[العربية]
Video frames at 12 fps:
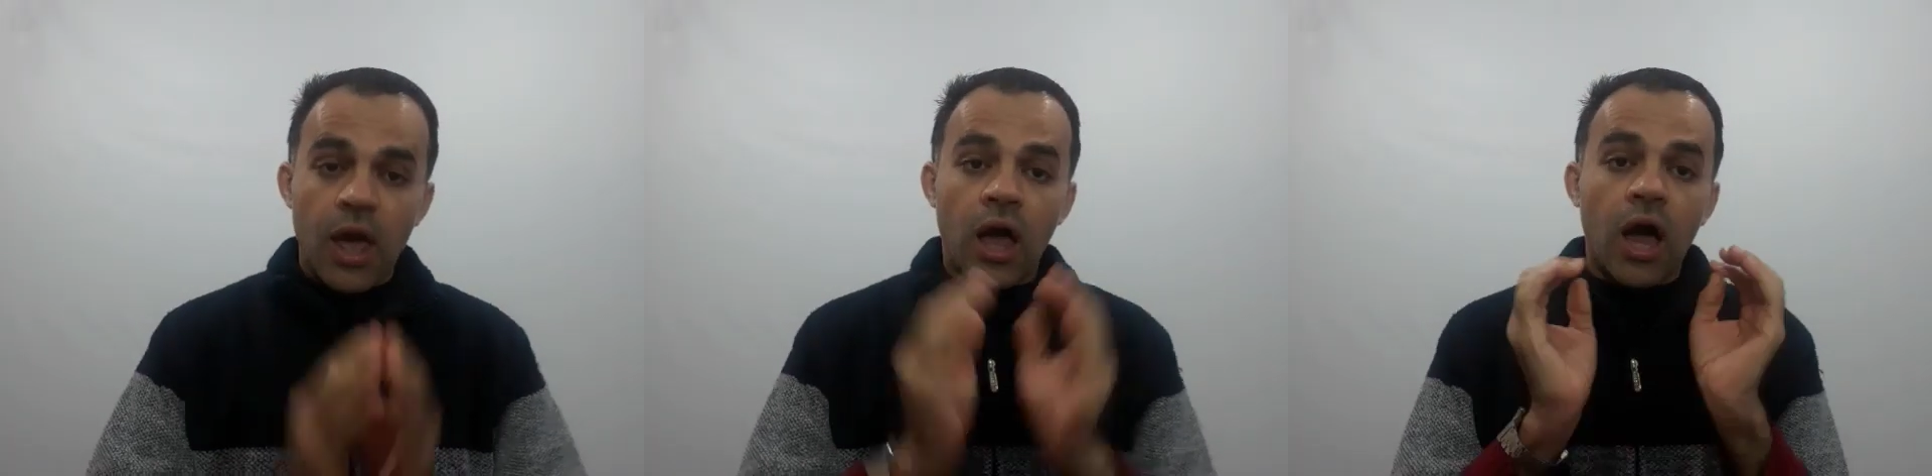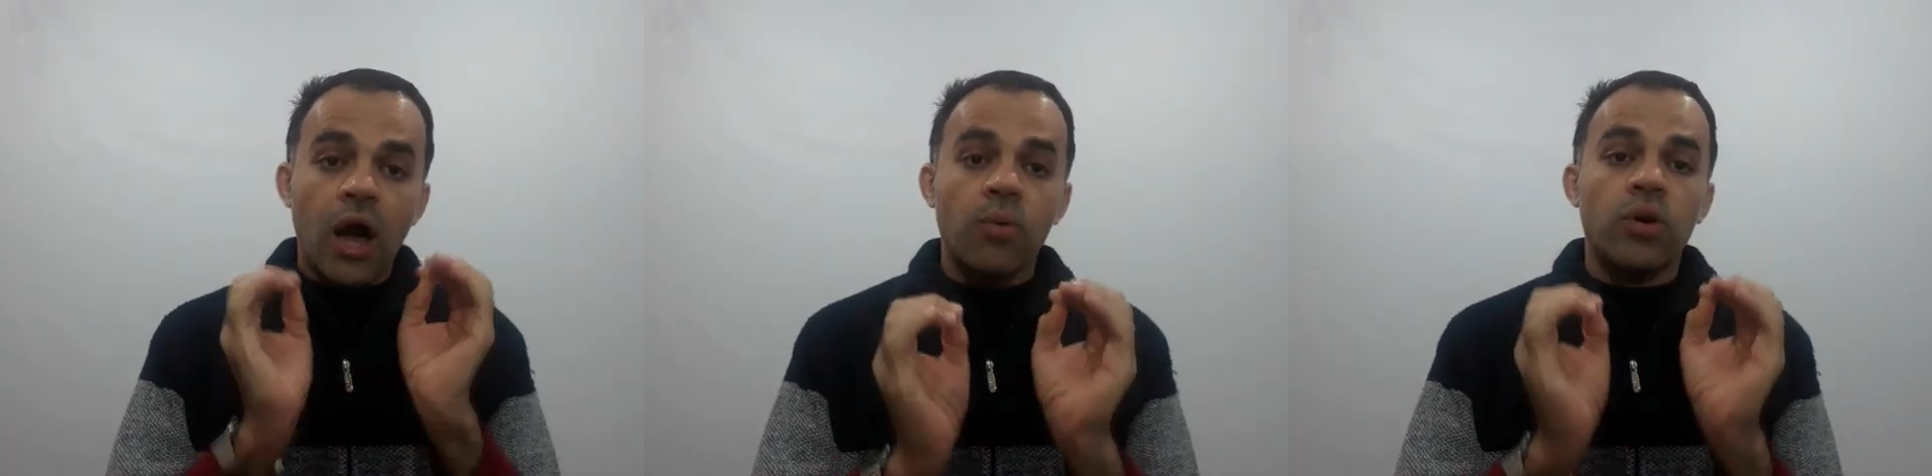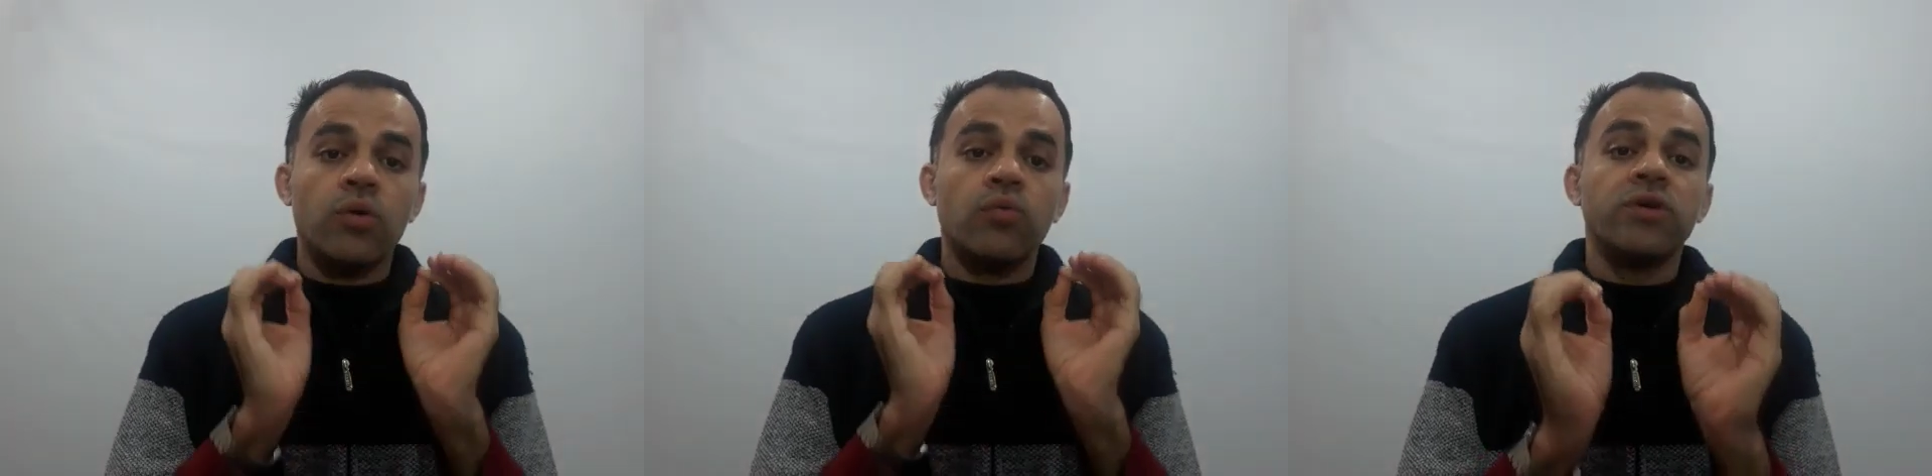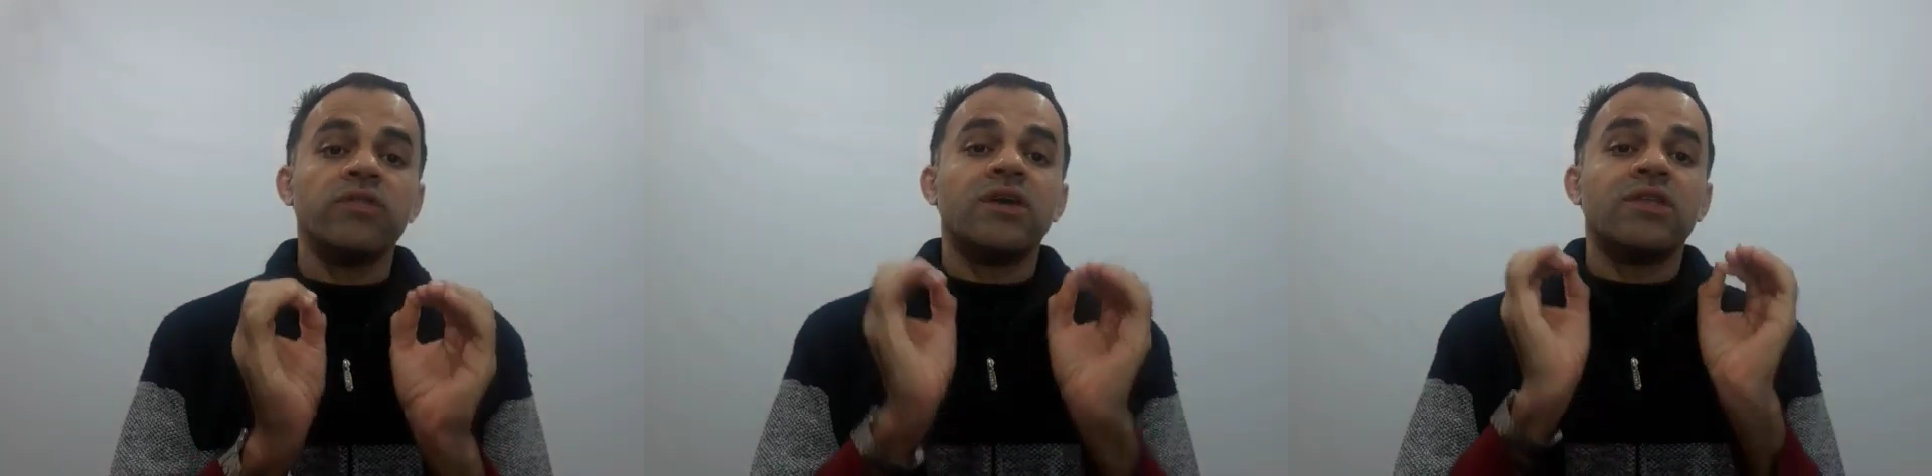حاول
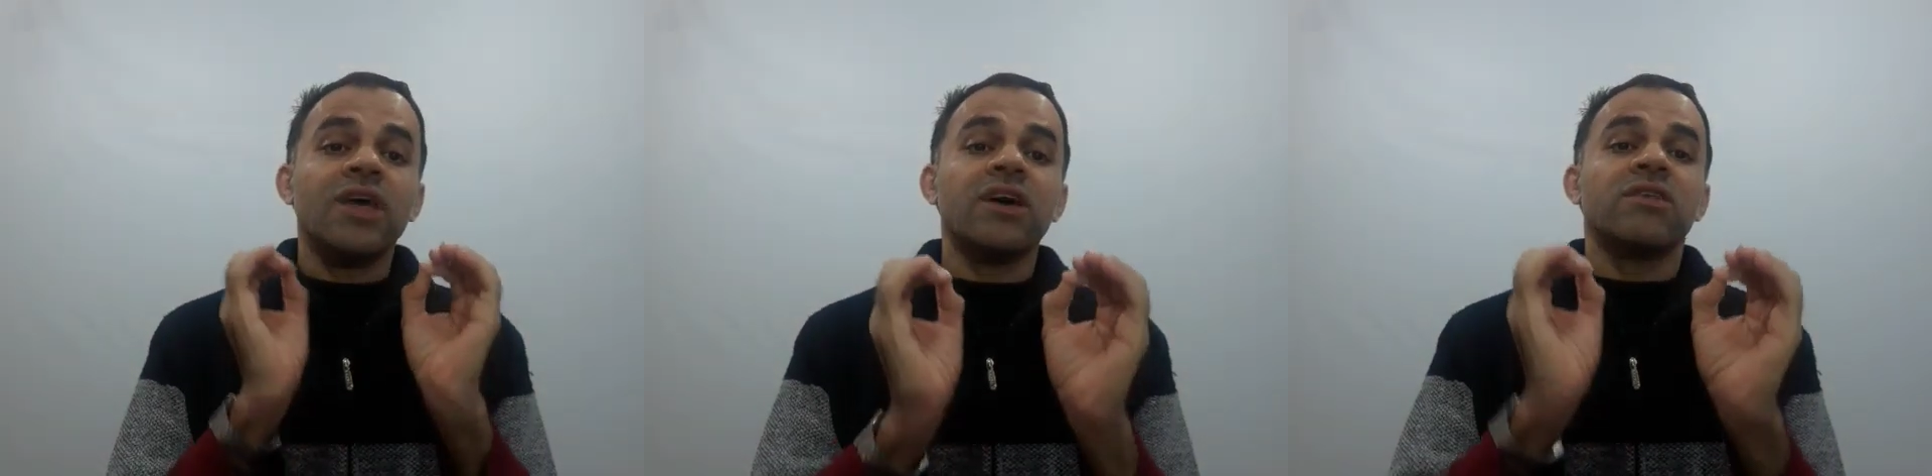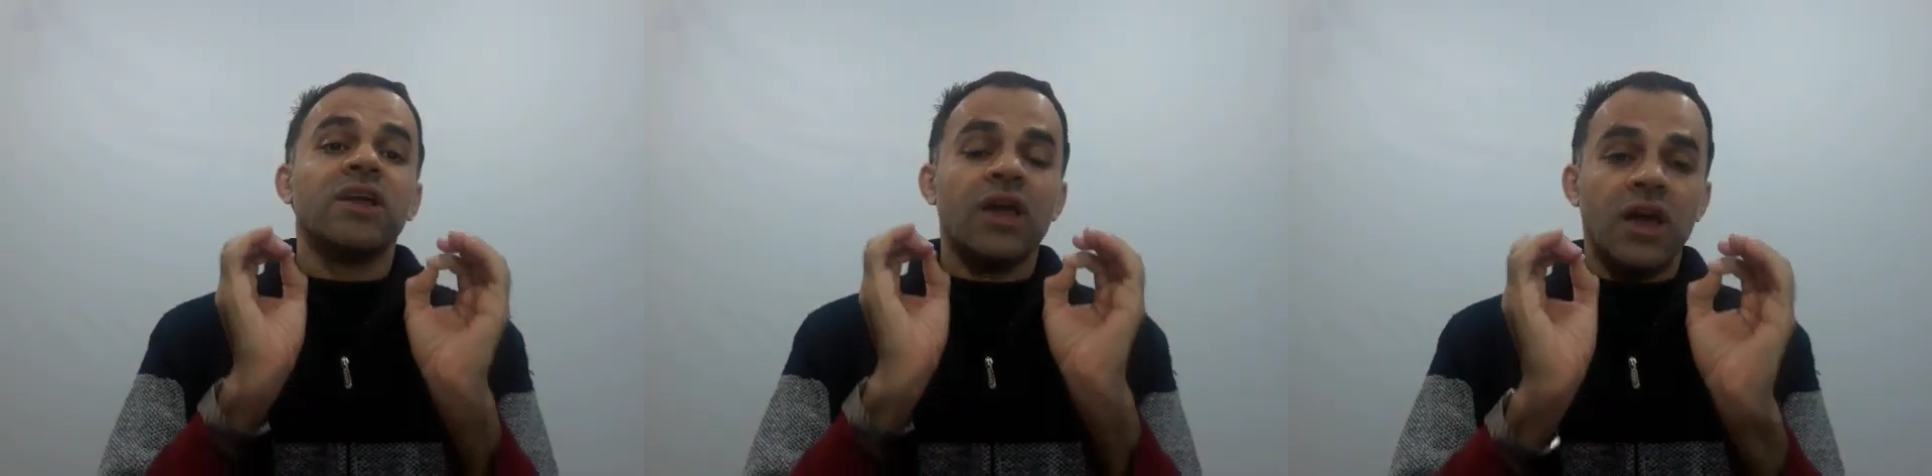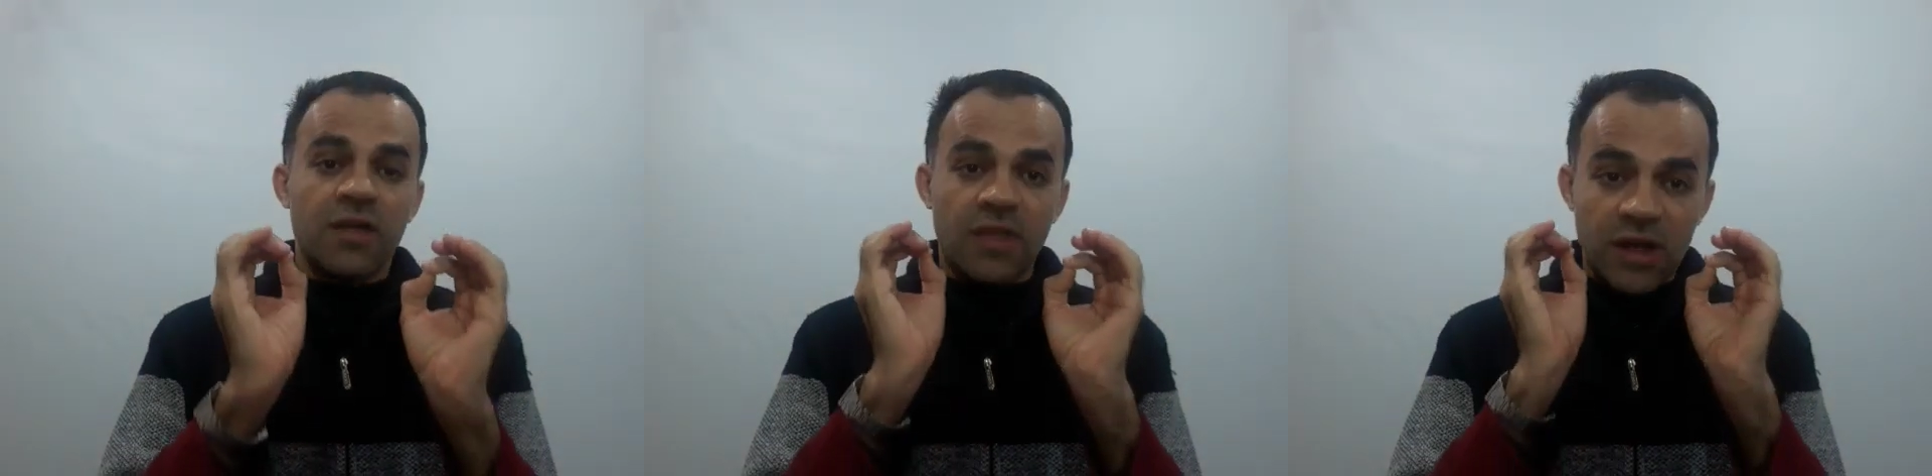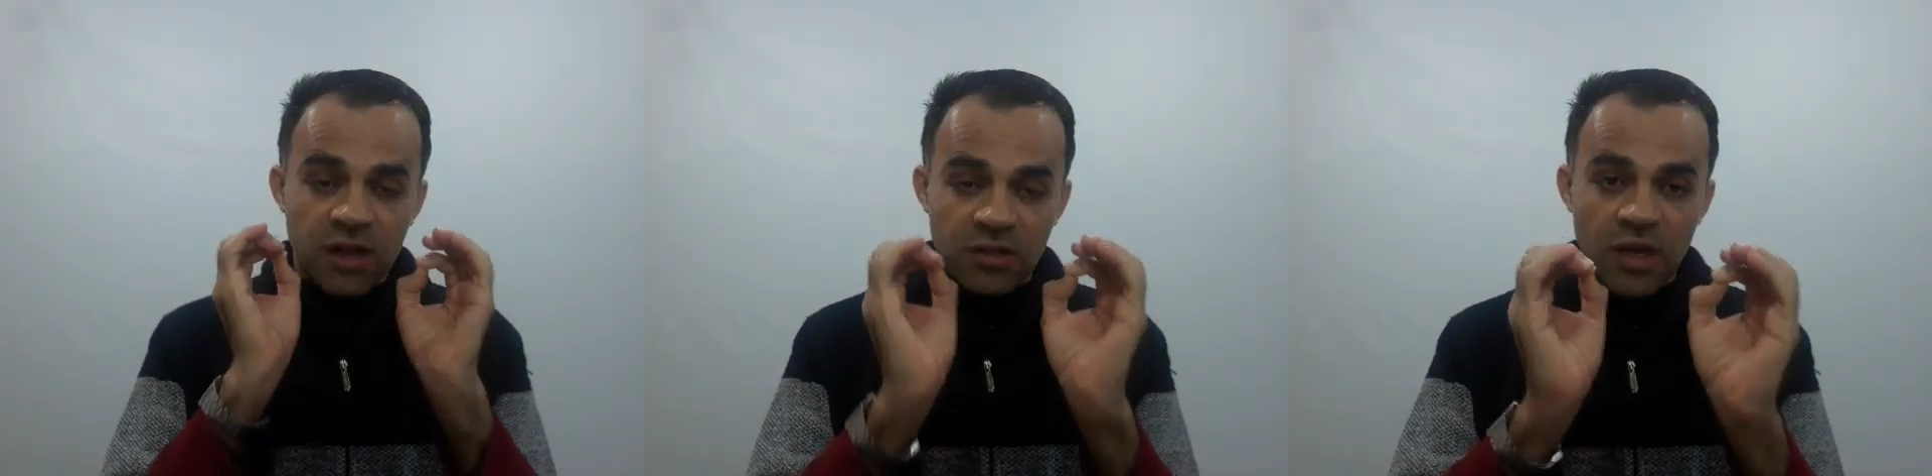أنه أنت تقتني
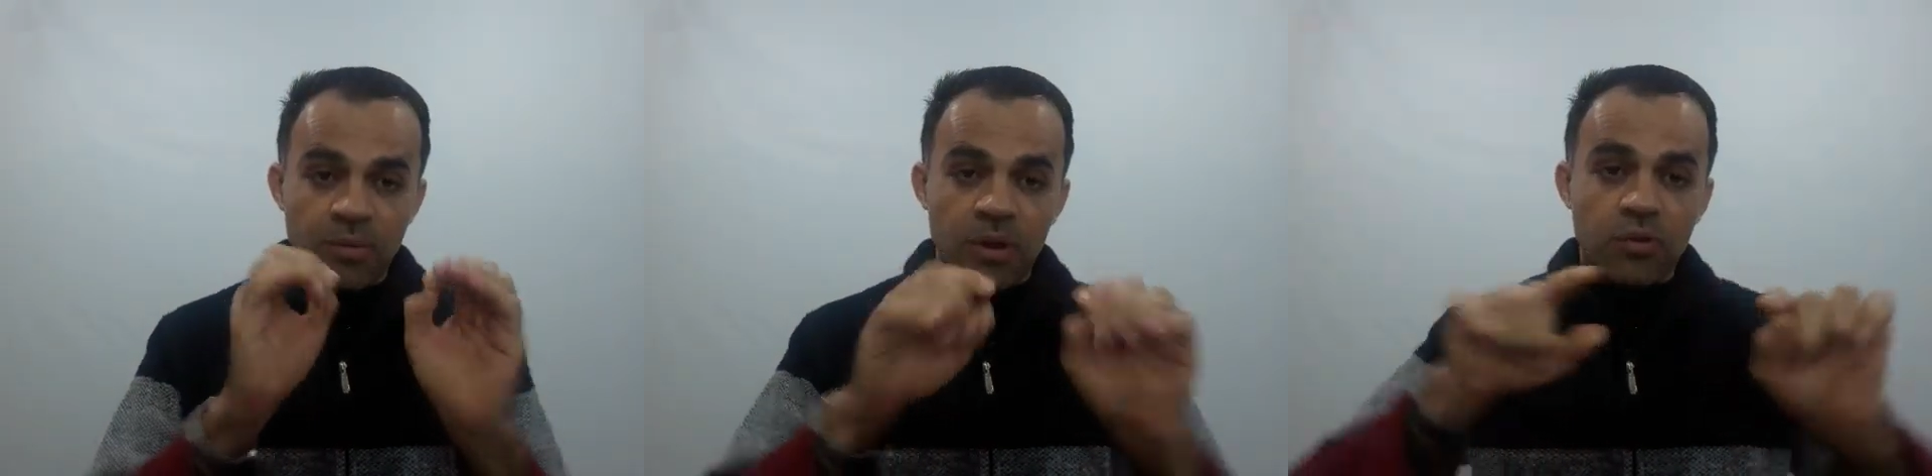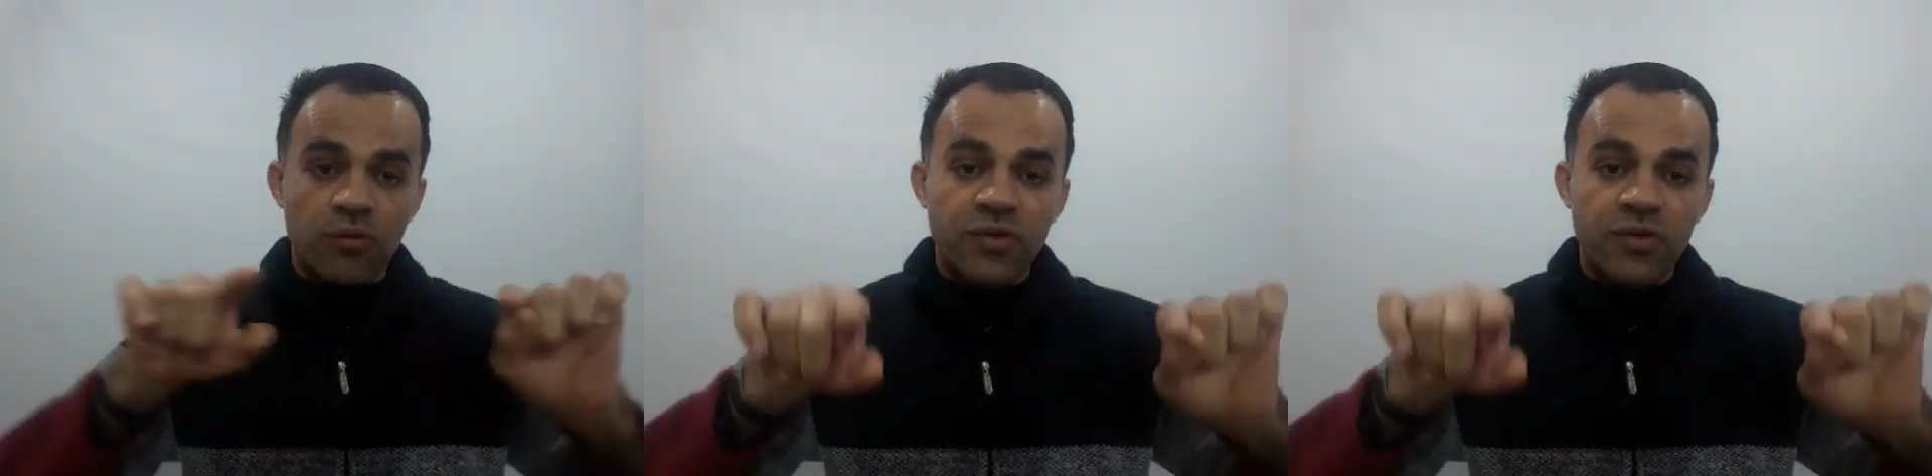هذا الكتاب لأنه